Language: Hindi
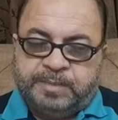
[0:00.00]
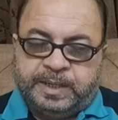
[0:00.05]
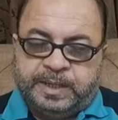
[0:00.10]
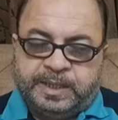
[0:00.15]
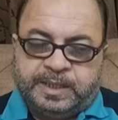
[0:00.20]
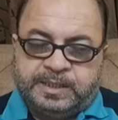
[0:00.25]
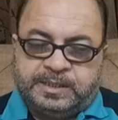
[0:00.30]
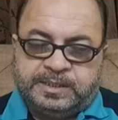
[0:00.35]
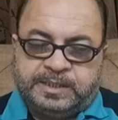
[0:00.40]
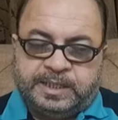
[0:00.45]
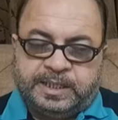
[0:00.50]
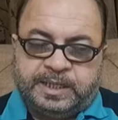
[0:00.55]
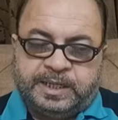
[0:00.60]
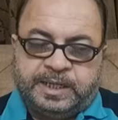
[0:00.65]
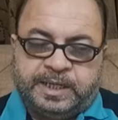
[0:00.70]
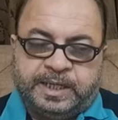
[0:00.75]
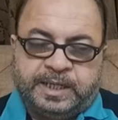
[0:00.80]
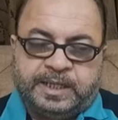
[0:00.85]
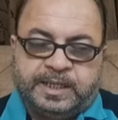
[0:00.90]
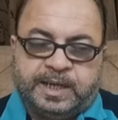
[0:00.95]
बेनज़ीर
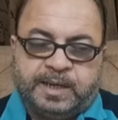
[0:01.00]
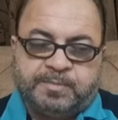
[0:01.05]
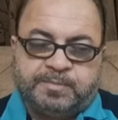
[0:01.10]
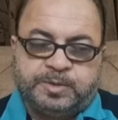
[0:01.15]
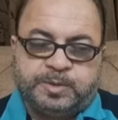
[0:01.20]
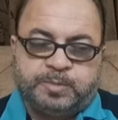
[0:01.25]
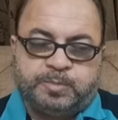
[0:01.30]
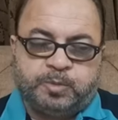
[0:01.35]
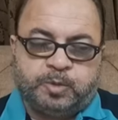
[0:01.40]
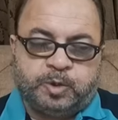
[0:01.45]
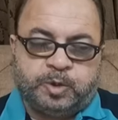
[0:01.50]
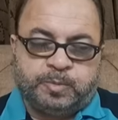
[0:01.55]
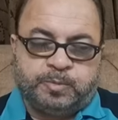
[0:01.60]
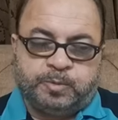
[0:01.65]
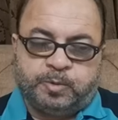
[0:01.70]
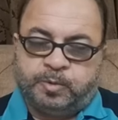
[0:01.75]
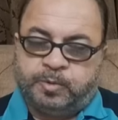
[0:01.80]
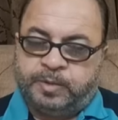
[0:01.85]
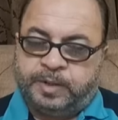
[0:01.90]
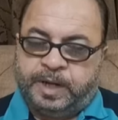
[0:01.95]
इनकम सपोर्ट
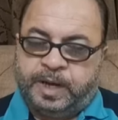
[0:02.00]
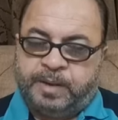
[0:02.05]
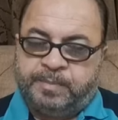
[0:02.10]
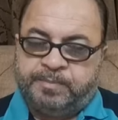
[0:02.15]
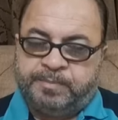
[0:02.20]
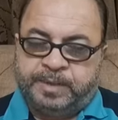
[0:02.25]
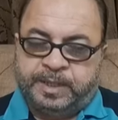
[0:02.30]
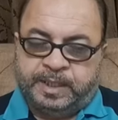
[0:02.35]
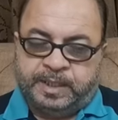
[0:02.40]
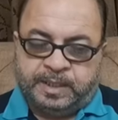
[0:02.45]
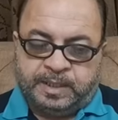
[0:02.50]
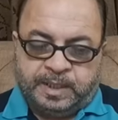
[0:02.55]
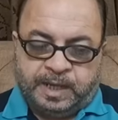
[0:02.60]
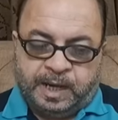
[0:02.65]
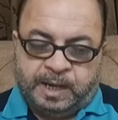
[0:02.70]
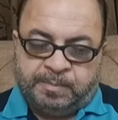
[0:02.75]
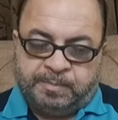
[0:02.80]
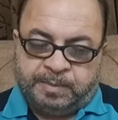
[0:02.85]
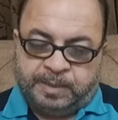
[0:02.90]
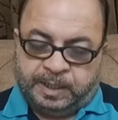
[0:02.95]
प्रोग्राम में
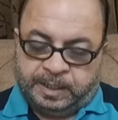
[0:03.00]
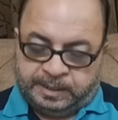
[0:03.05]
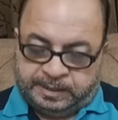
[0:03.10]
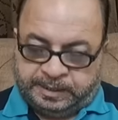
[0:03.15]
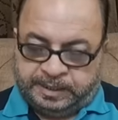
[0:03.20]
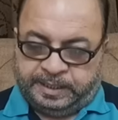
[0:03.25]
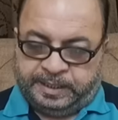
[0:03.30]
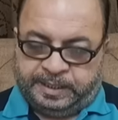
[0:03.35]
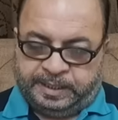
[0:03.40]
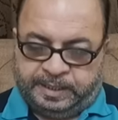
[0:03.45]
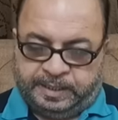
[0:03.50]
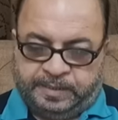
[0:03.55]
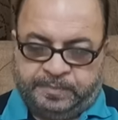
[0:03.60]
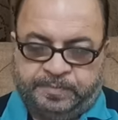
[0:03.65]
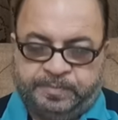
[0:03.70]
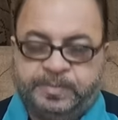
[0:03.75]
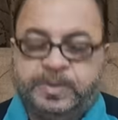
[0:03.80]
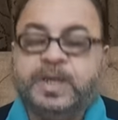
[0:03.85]
काम करते रहे